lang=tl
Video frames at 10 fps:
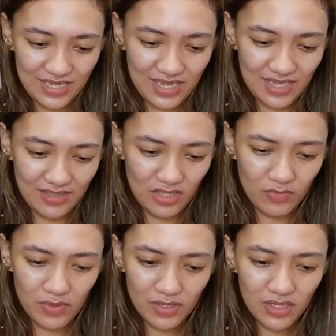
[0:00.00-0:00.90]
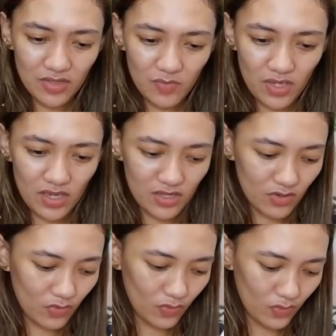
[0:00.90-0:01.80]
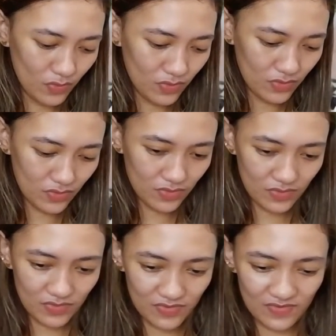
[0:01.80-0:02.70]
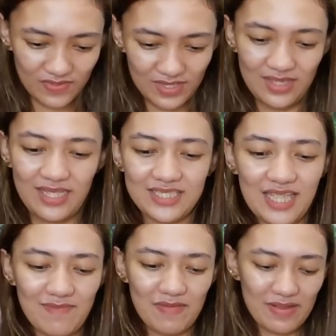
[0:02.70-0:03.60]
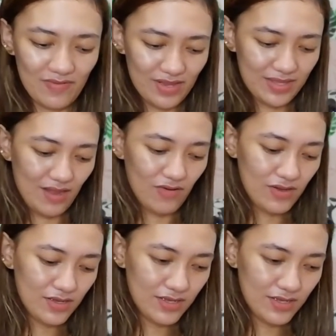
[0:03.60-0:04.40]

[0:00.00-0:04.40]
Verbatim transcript: Yan. Dahil pala din ang mihang ko. Next time, bibili ulit ako.